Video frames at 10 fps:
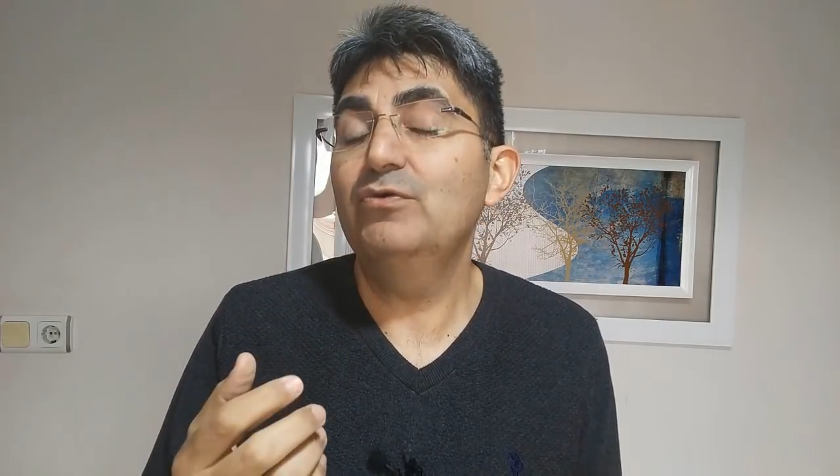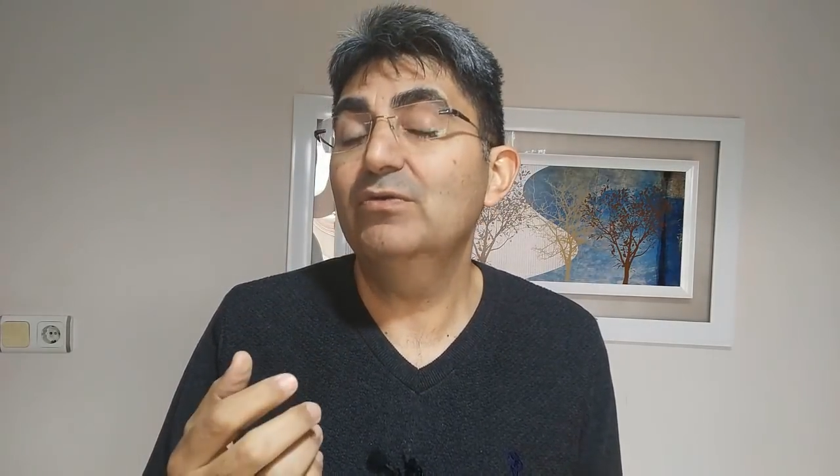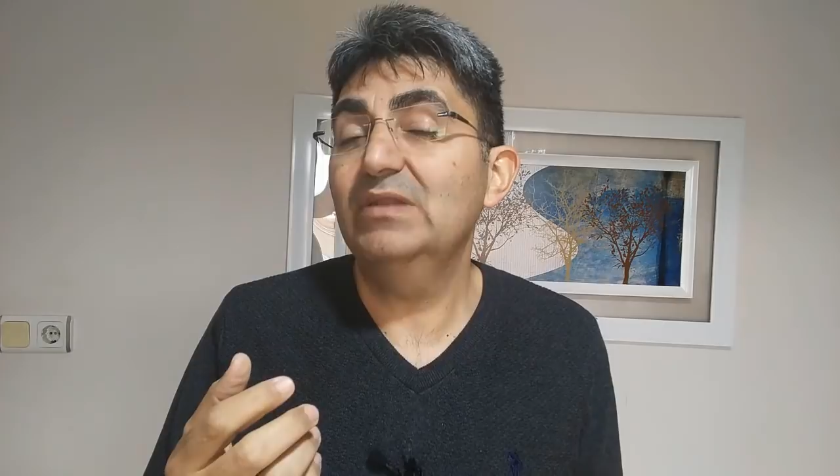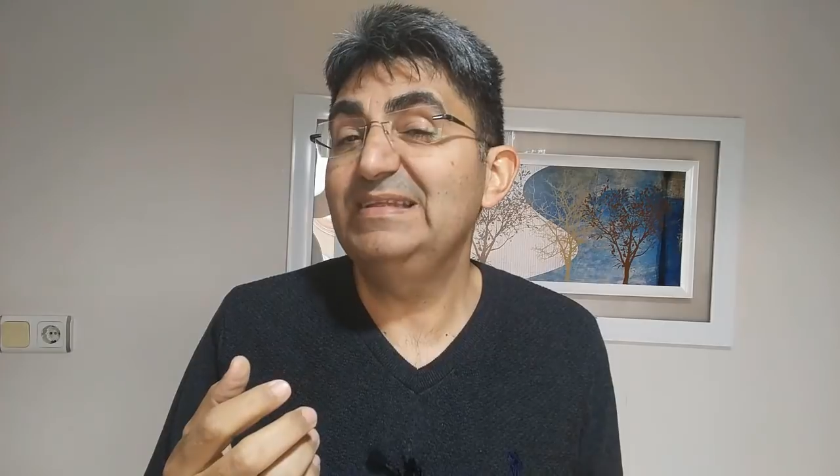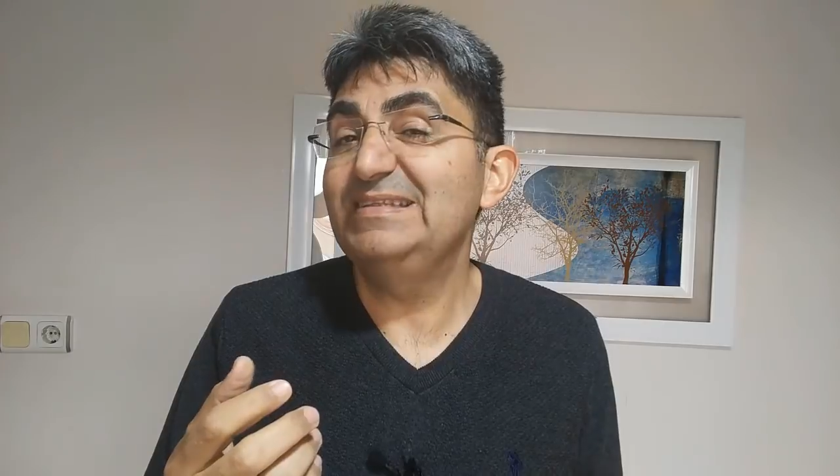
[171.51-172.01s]

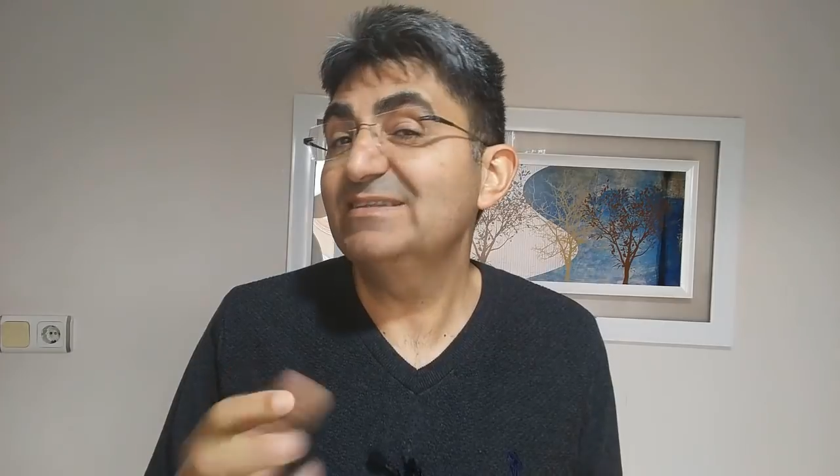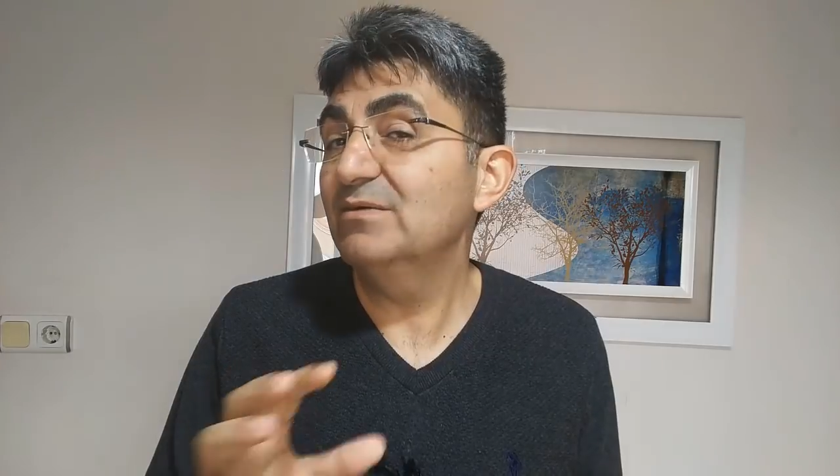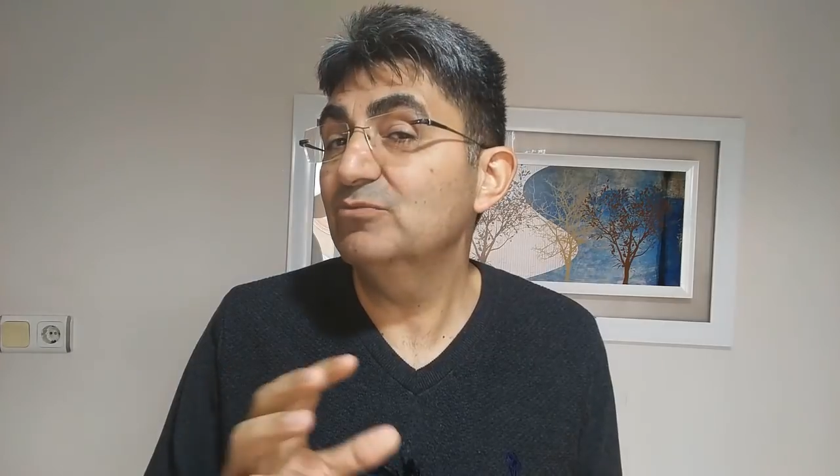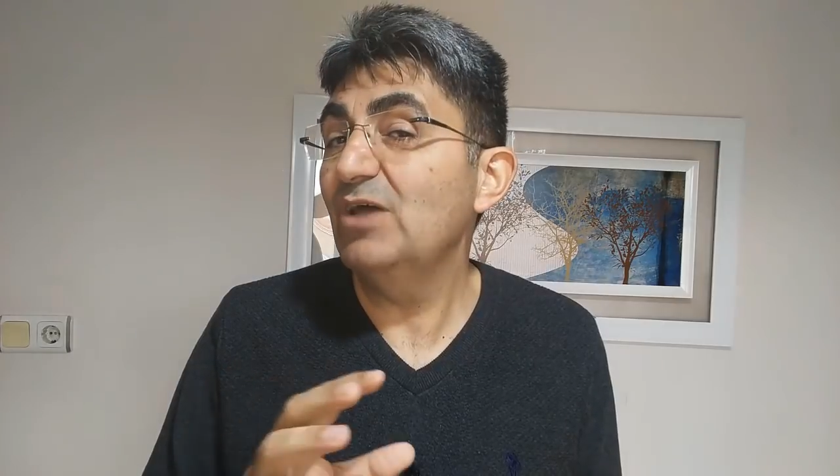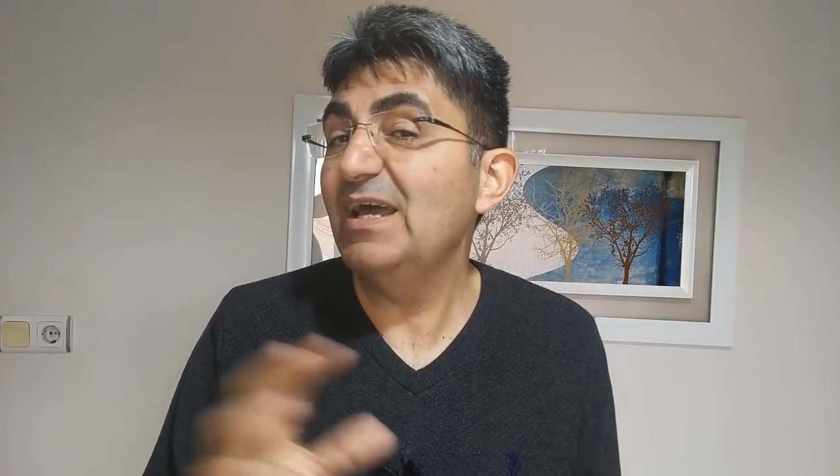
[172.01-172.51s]
olan
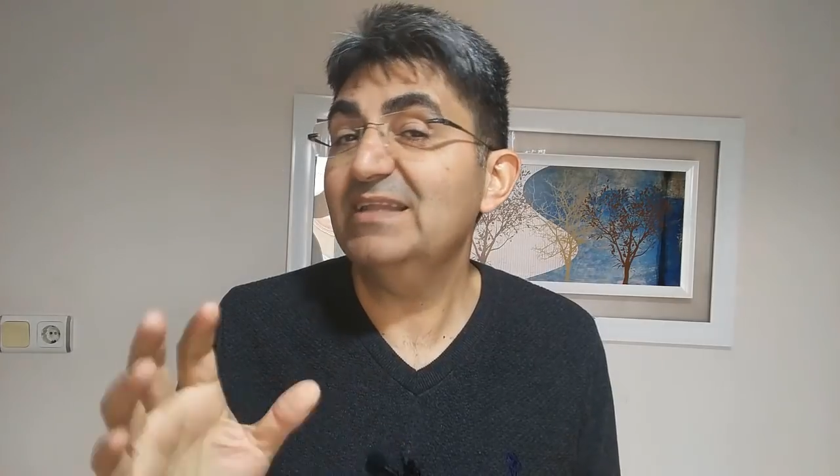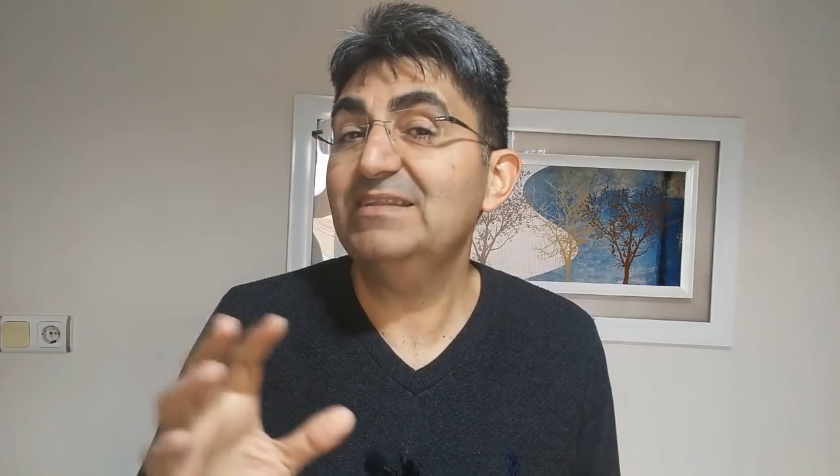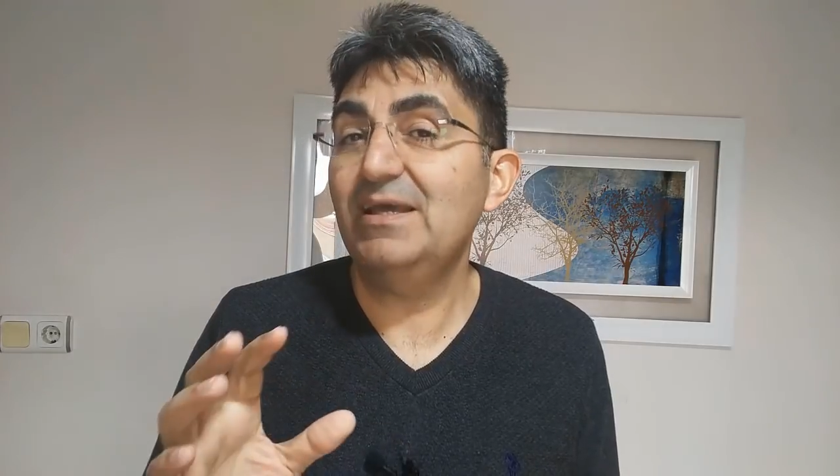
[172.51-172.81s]
insan bunu hayatta